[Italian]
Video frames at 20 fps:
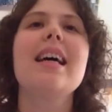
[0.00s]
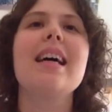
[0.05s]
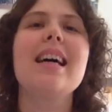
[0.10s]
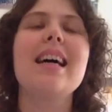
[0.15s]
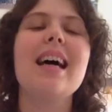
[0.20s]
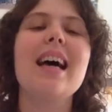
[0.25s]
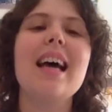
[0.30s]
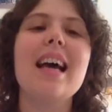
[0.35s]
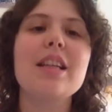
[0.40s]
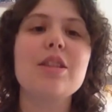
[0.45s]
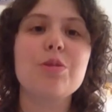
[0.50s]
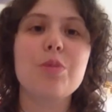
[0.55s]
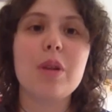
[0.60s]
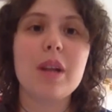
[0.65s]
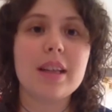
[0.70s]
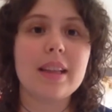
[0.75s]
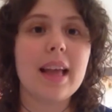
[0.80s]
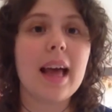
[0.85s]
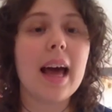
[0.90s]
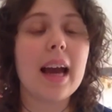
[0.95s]
eh, è
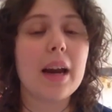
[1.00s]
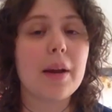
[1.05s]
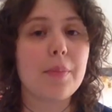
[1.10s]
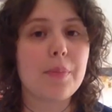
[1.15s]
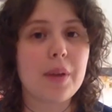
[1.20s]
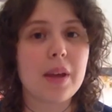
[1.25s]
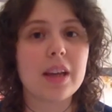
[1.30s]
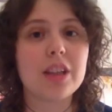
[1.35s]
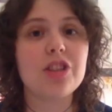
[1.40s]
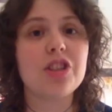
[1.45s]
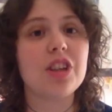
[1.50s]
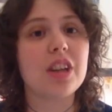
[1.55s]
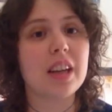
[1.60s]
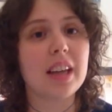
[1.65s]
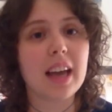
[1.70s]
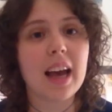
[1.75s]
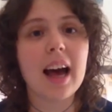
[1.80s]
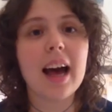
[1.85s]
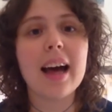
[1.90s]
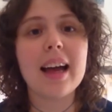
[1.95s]
sulla Terra per
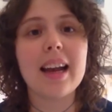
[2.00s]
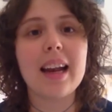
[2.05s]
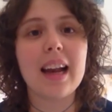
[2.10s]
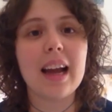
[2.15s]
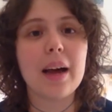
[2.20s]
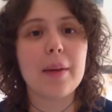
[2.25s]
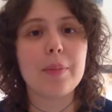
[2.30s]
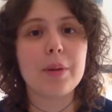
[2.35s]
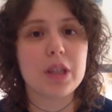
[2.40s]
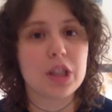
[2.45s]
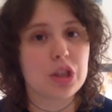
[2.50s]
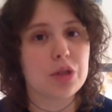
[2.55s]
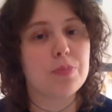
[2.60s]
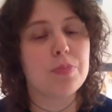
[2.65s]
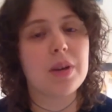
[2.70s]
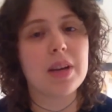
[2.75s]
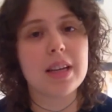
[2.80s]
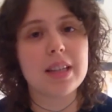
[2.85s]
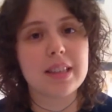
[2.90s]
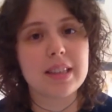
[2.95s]
cercare la
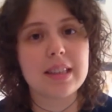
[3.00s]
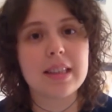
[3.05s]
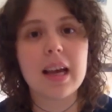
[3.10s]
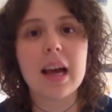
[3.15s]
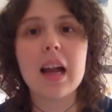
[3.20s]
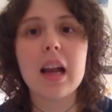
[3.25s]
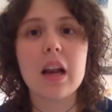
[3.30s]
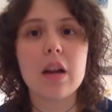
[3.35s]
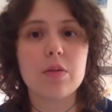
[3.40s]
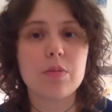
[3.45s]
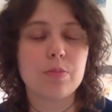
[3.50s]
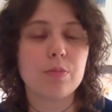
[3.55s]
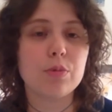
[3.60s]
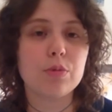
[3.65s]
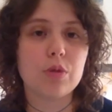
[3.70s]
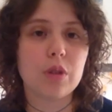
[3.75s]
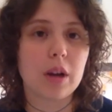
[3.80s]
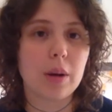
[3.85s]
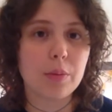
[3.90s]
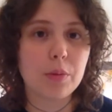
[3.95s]
principessa,
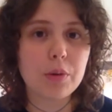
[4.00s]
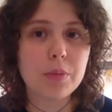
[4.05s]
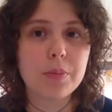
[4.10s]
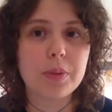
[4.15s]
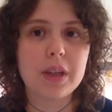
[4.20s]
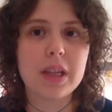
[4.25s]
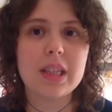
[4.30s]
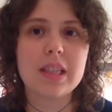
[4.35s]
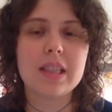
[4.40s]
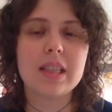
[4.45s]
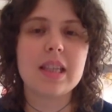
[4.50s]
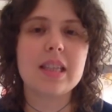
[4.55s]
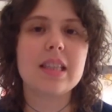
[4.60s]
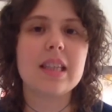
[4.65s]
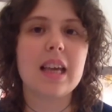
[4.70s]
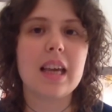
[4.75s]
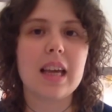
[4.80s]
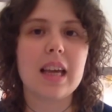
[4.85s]
appunto la Moon Princess